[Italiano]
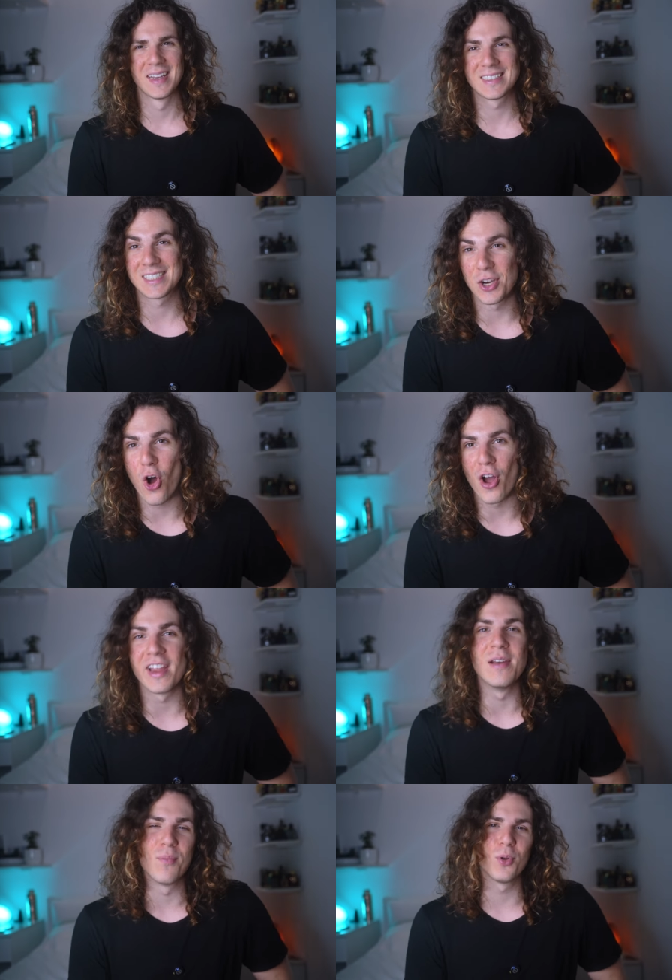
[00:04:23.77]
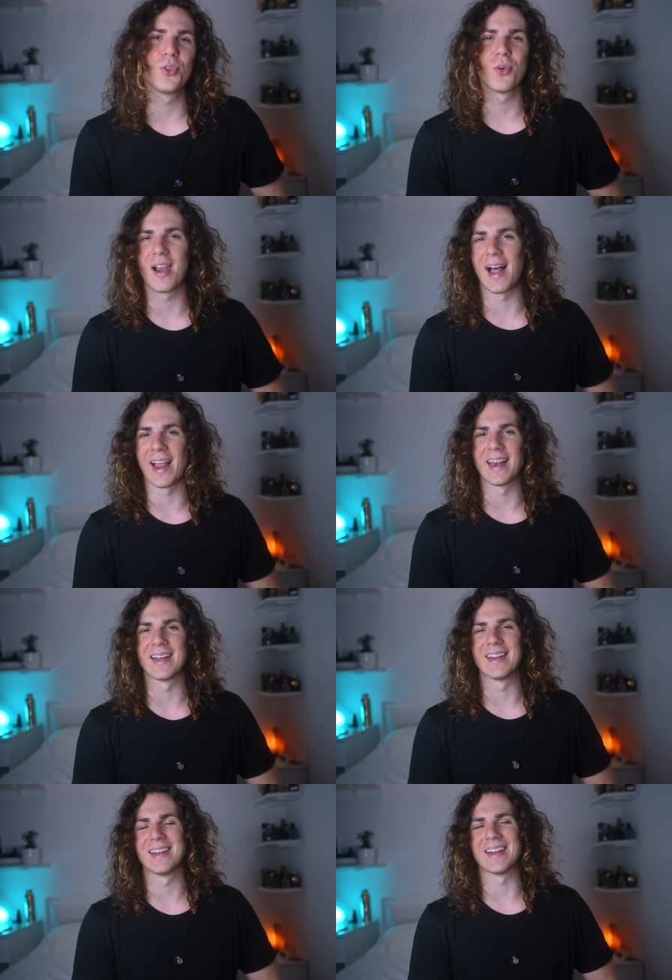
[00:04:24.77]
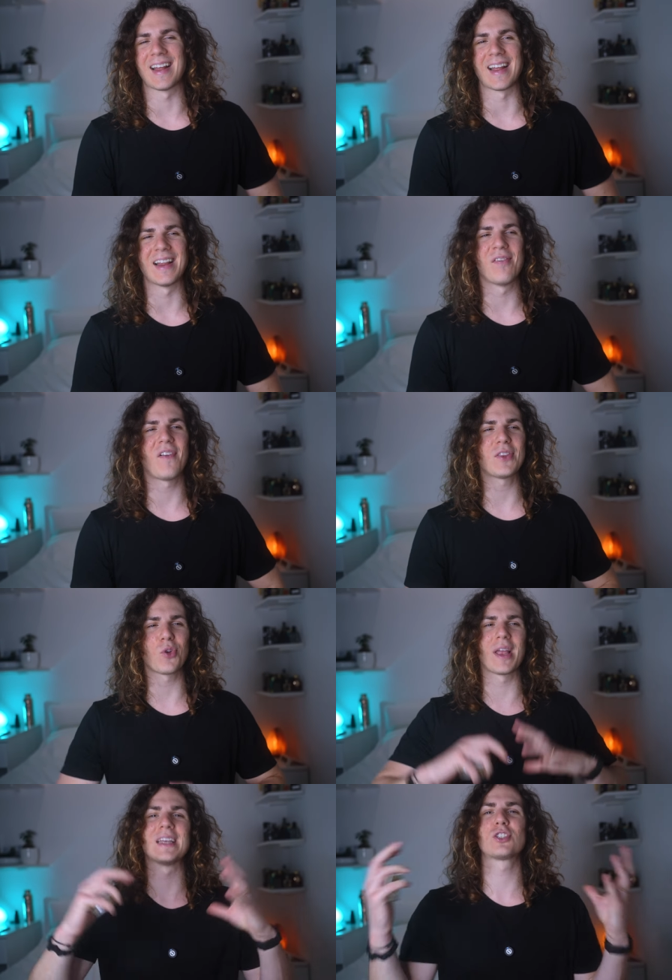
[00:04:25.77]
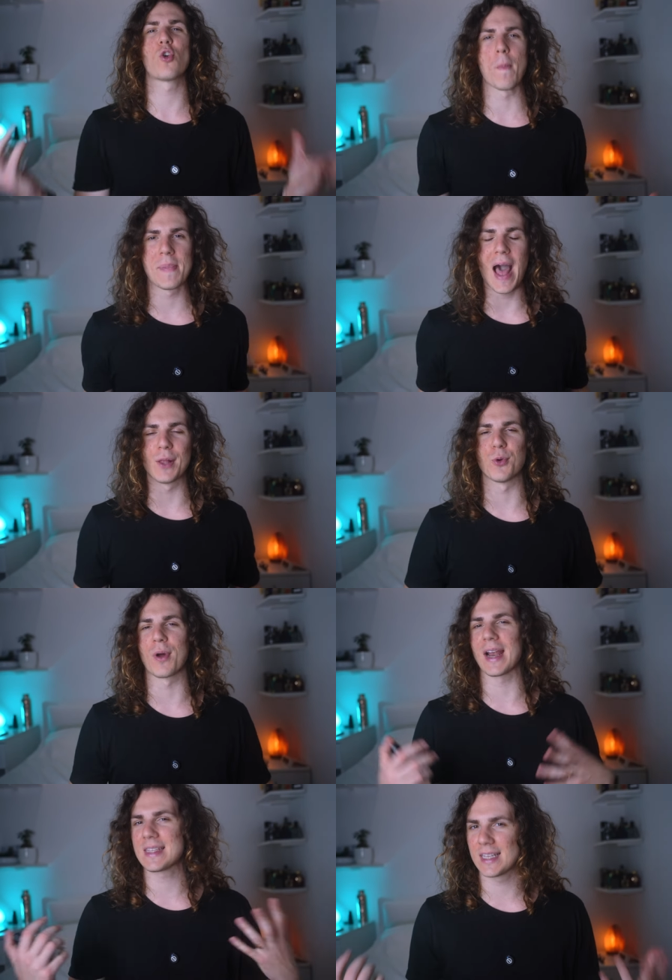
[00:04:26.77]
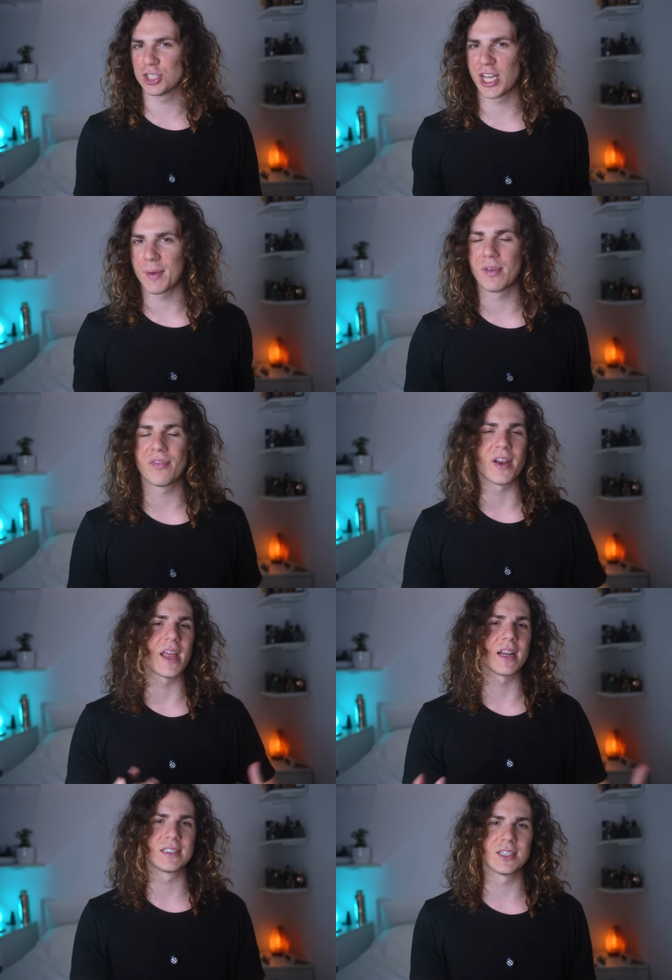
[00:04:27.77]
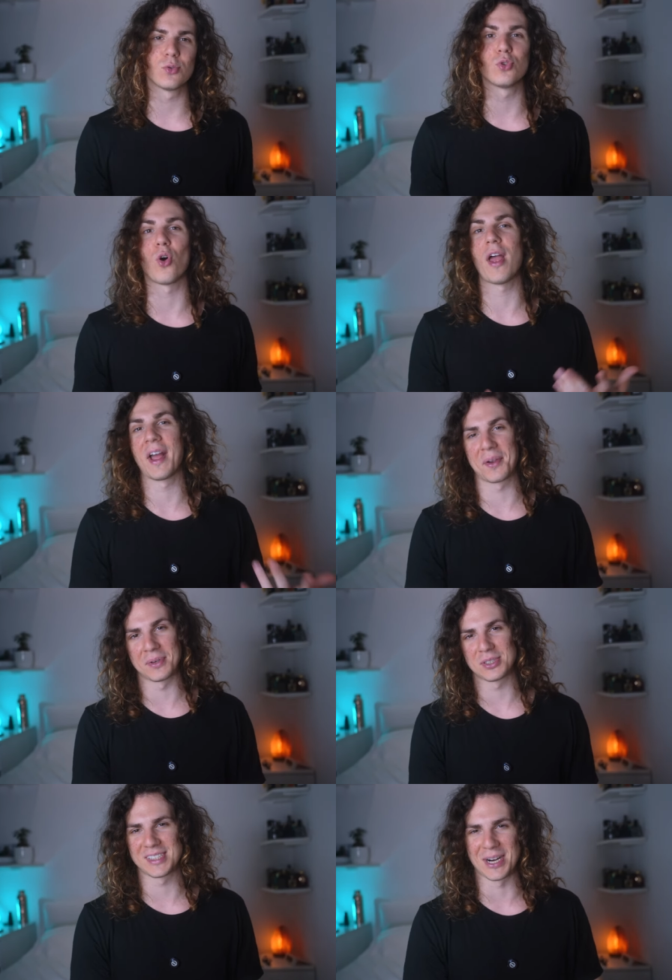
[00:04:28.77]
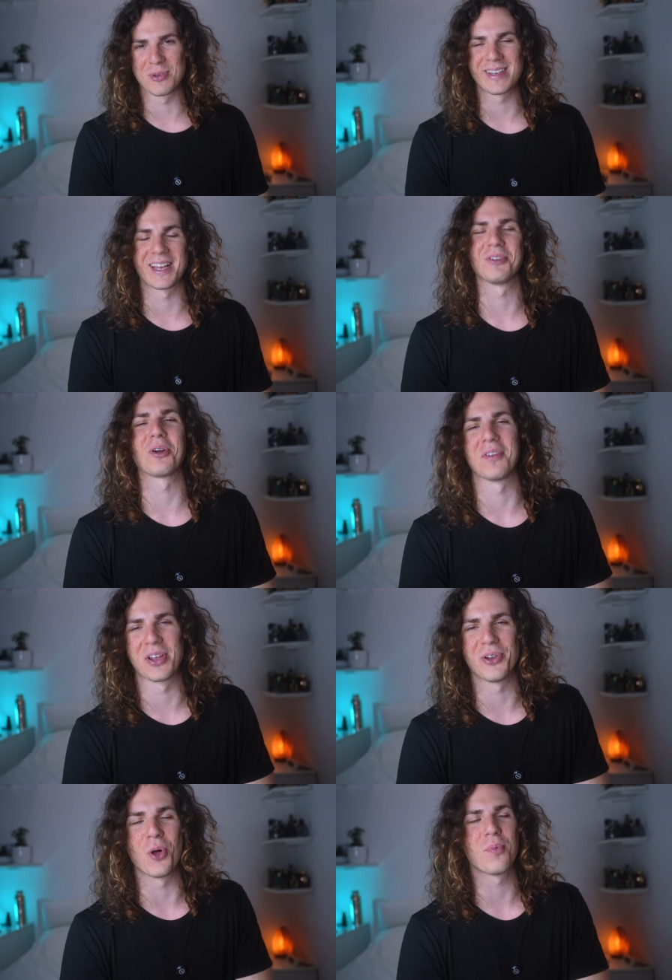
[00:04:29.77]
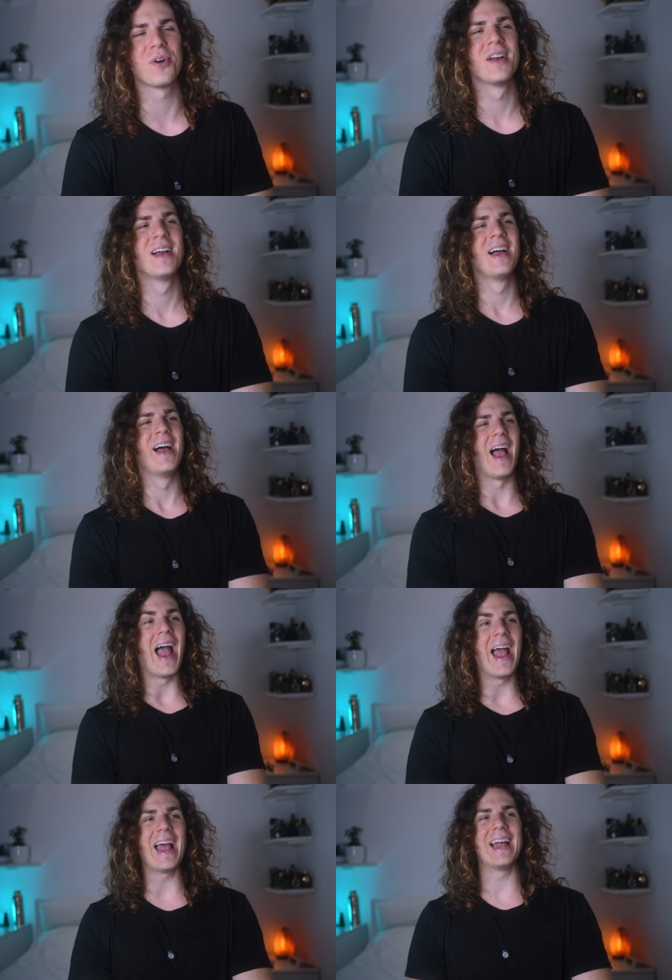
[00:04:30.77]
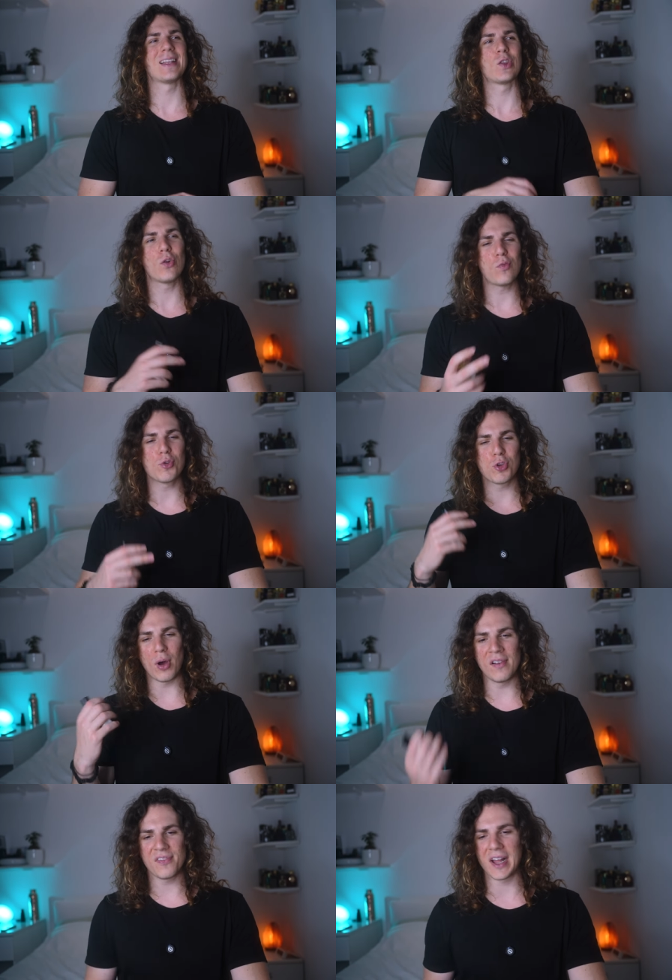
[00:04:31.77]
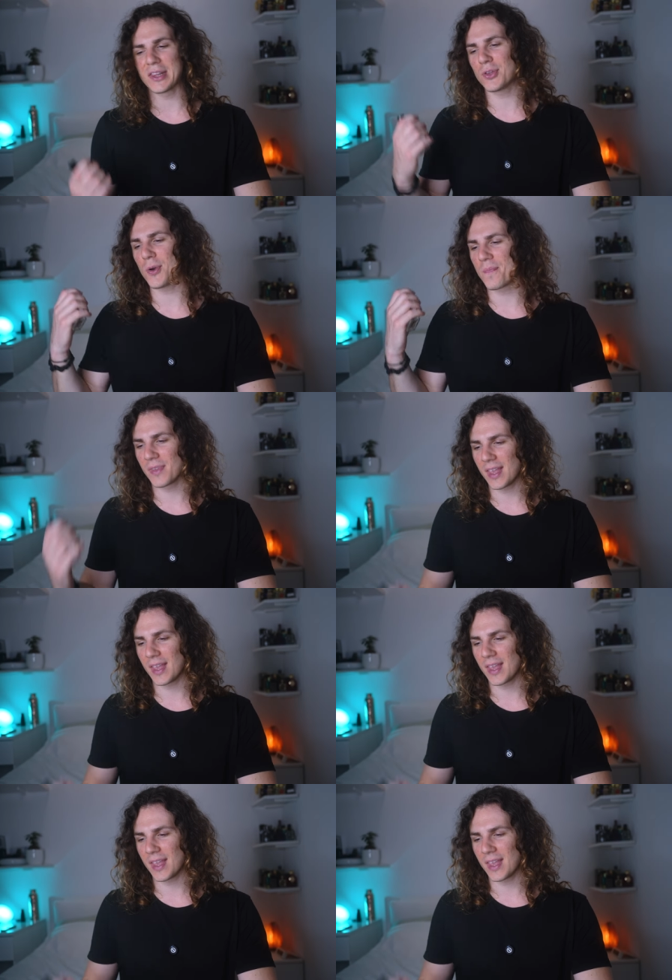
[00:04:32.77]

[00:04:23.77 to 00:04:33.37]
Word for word: se no il mondo online, eh, il fatto che è scoppiato grazie grazie a Jeremy Fragrance e tutto, e anche questo sarà un segreto che vi dirò dopo, è dovuto al fatto